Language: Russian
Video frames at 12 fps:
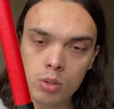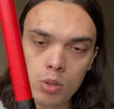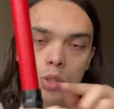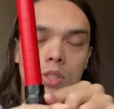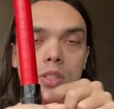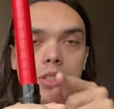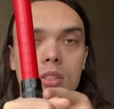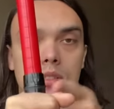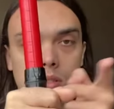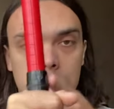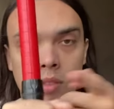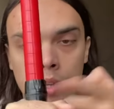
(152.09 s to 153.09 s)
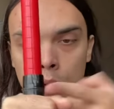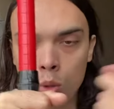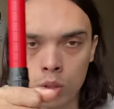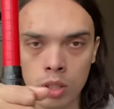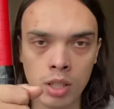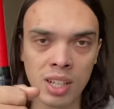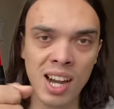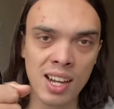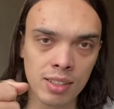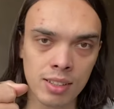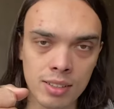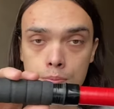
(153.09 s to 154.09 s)
То есть своего рода
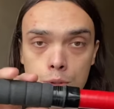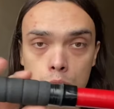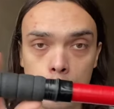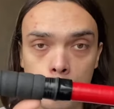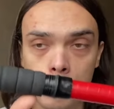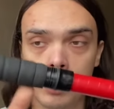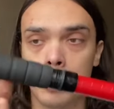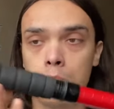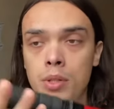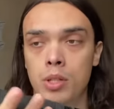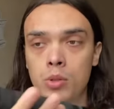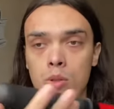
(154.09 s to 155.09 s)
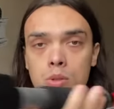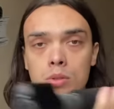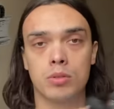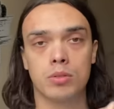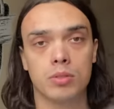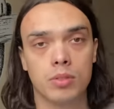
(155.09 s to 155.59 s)
гарда. Что могу сказать по итогу?